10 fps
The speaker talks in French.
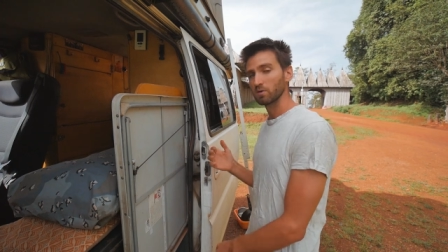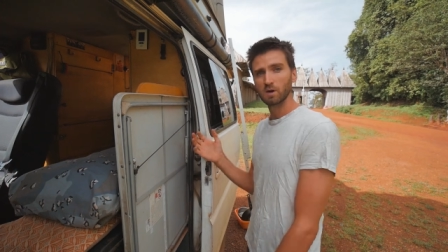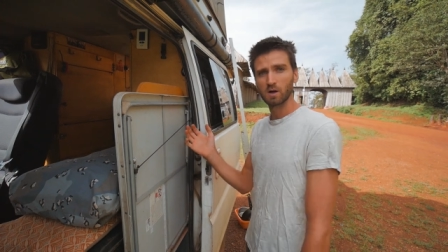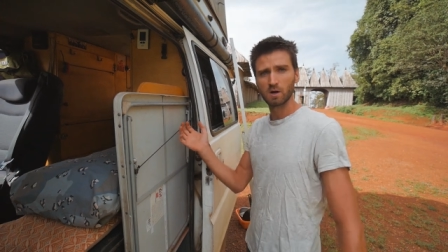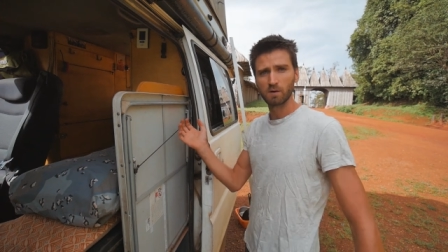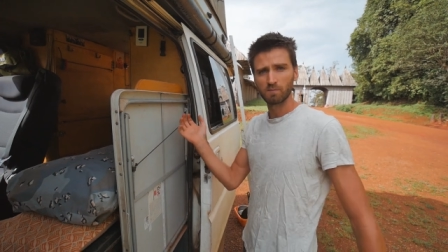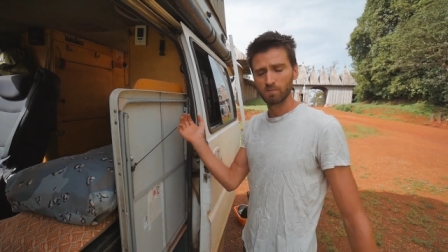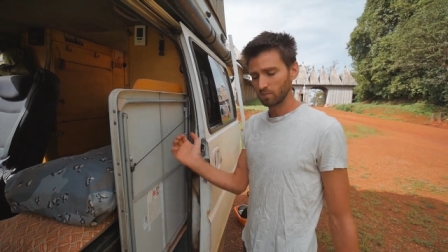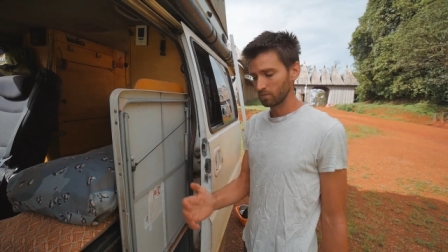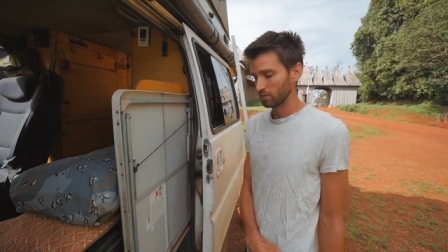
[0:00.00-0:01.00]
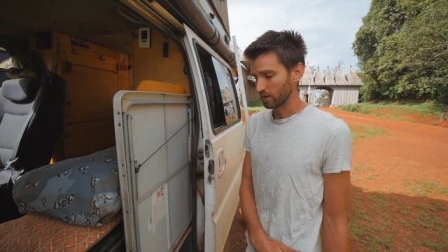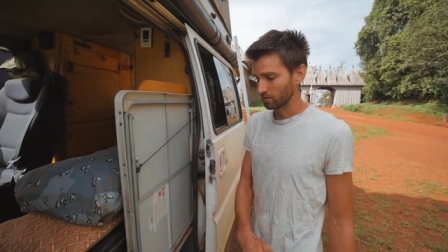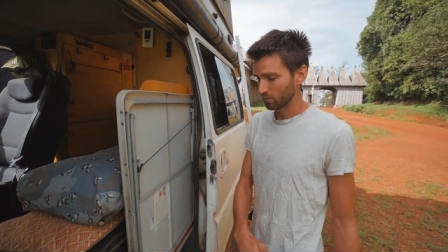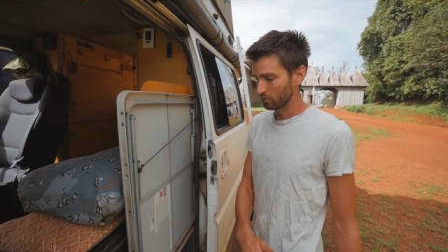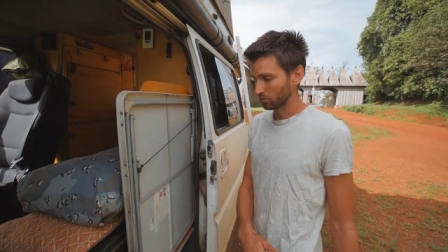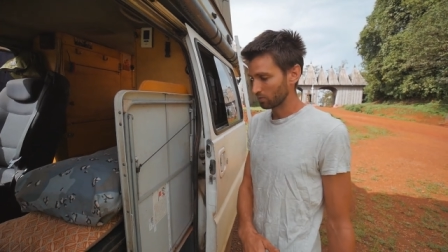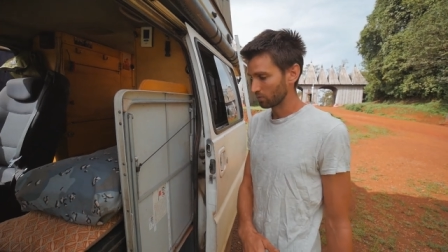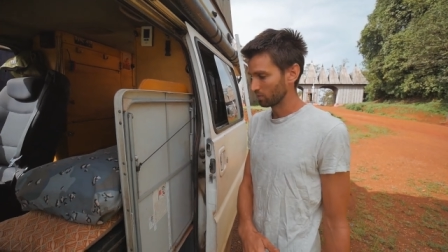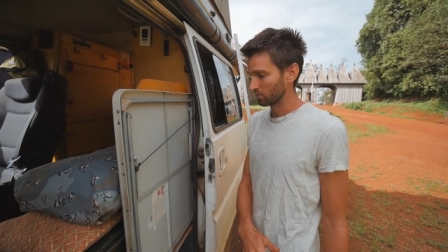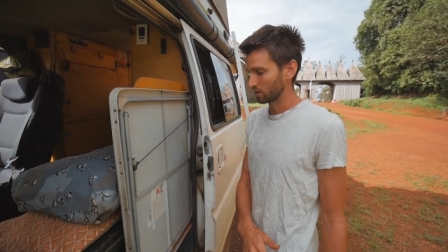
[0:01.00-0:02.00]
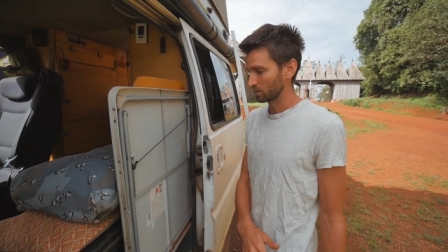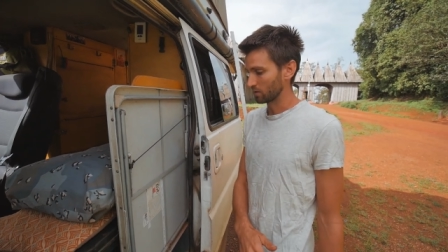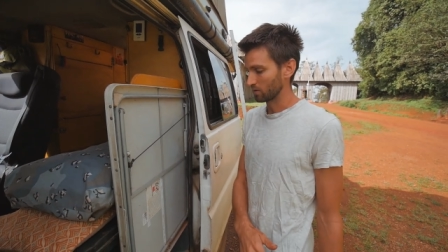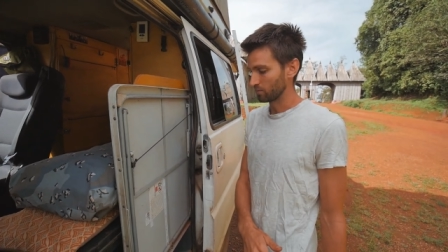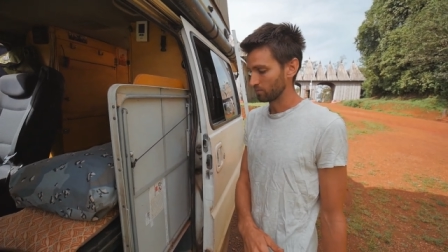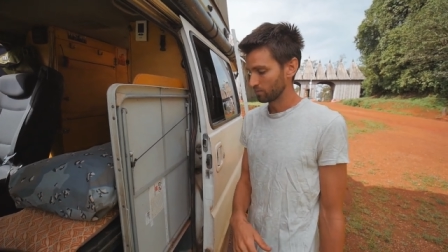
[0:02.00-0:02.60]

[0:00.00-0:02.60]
la, table se casse la gueule.